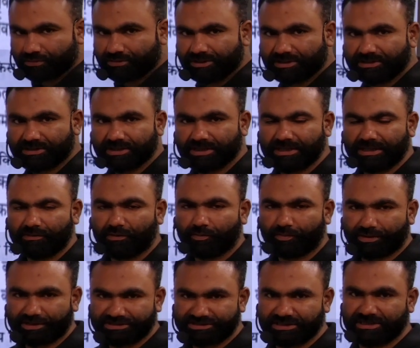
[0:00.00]
देती है वो
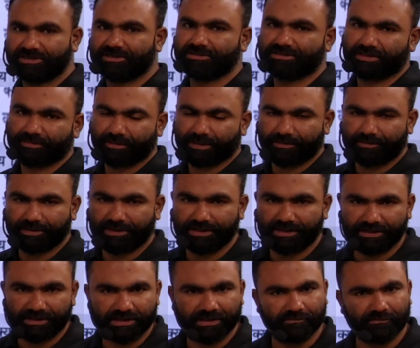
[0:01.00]
प्रजेंट समय में
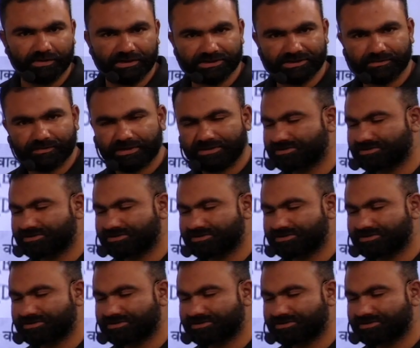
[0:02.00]
यानी कि वर्तमान